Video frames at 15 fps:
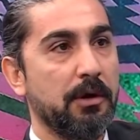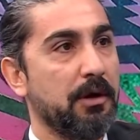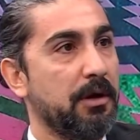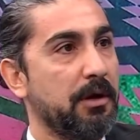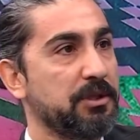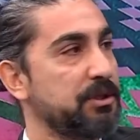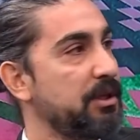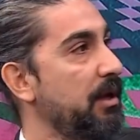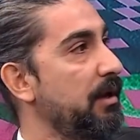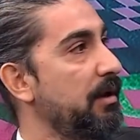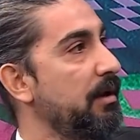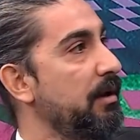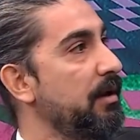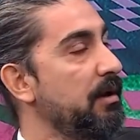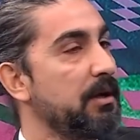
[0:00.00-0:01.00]
Ee, işte
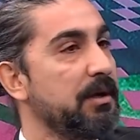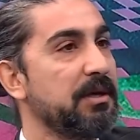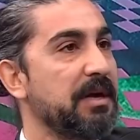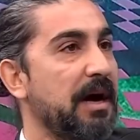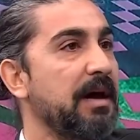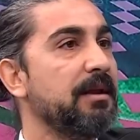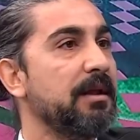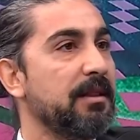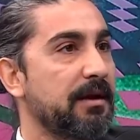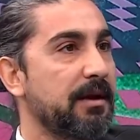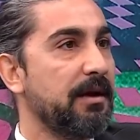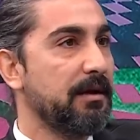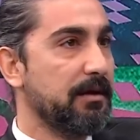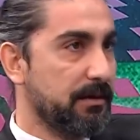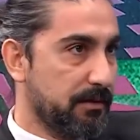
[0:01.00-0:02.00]

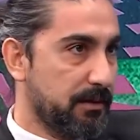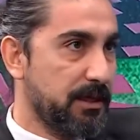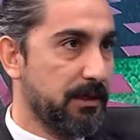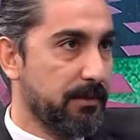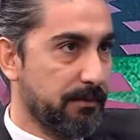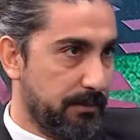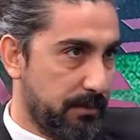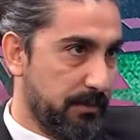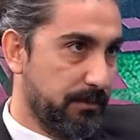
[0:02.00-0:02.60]
yaylalara ki